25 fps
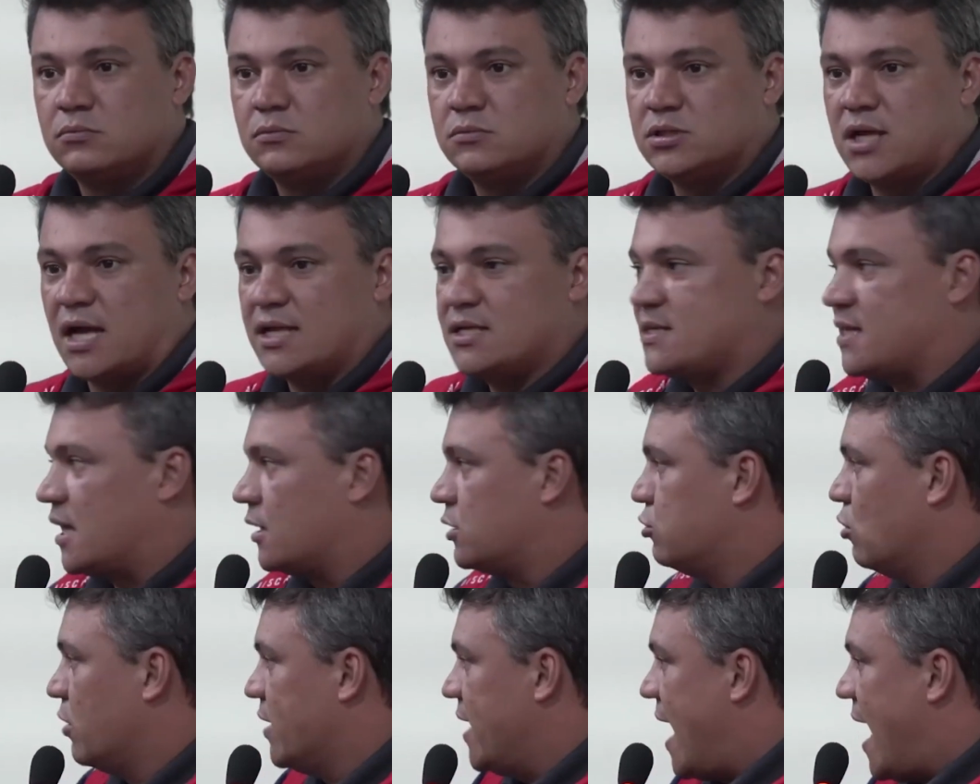Já
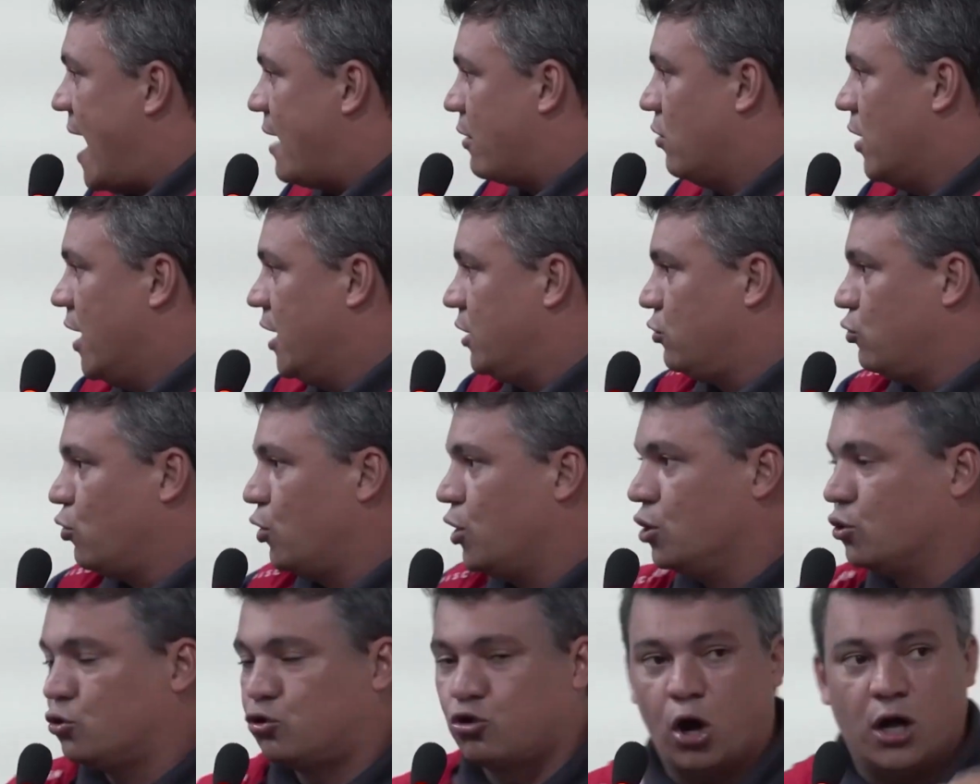desassorearam o leito do
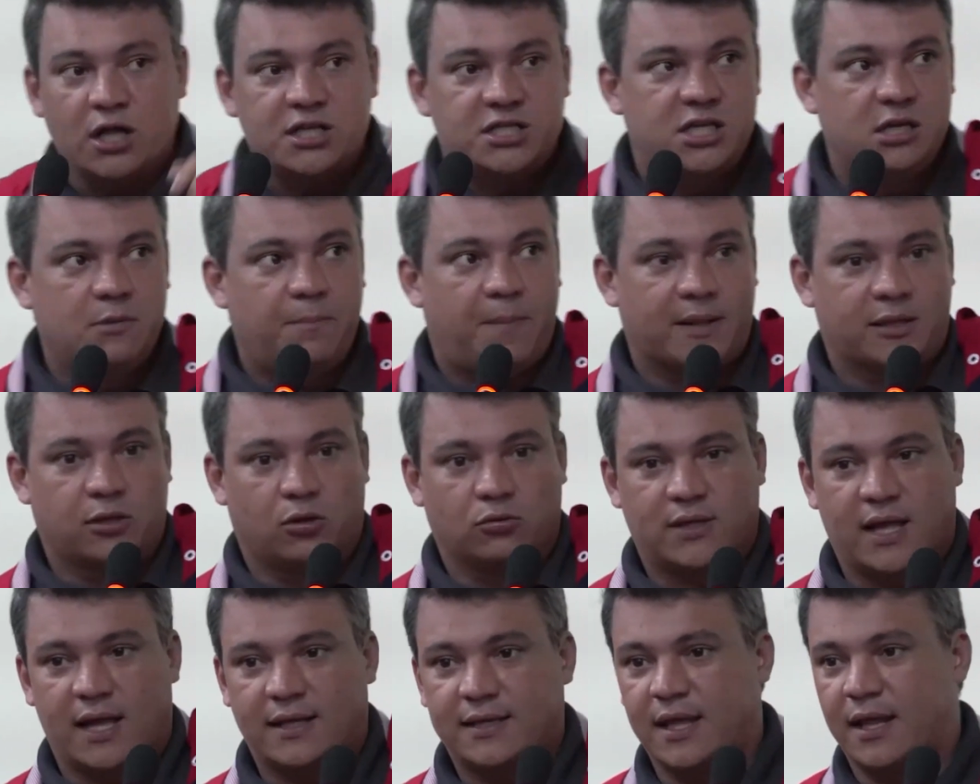rio todinho para
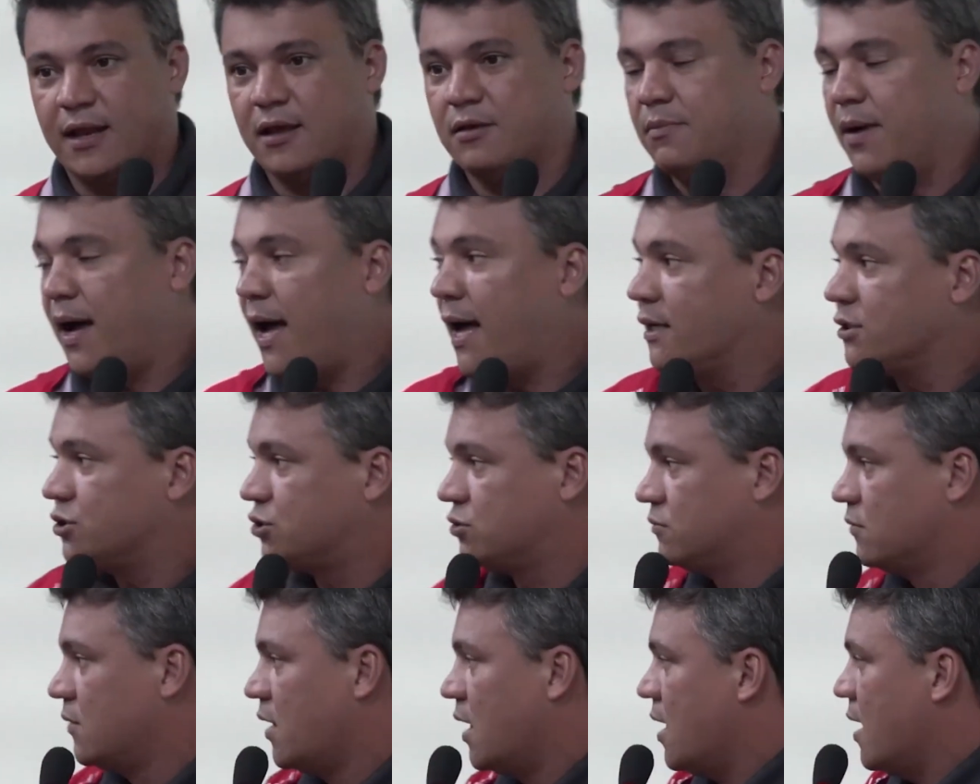soltar até lá
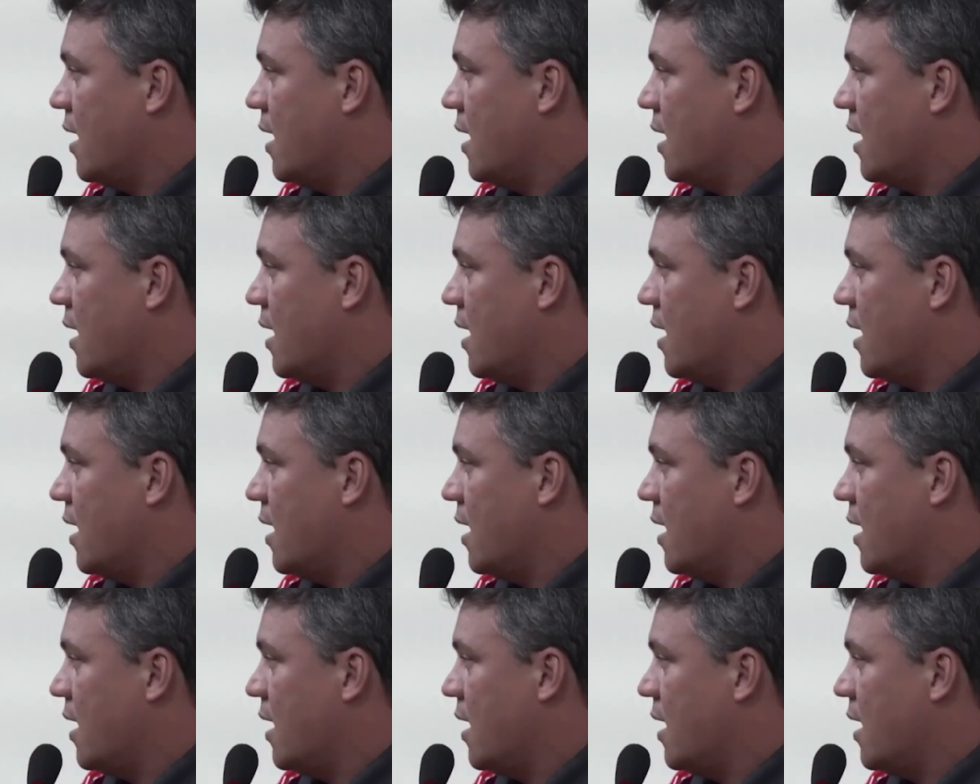embaixo?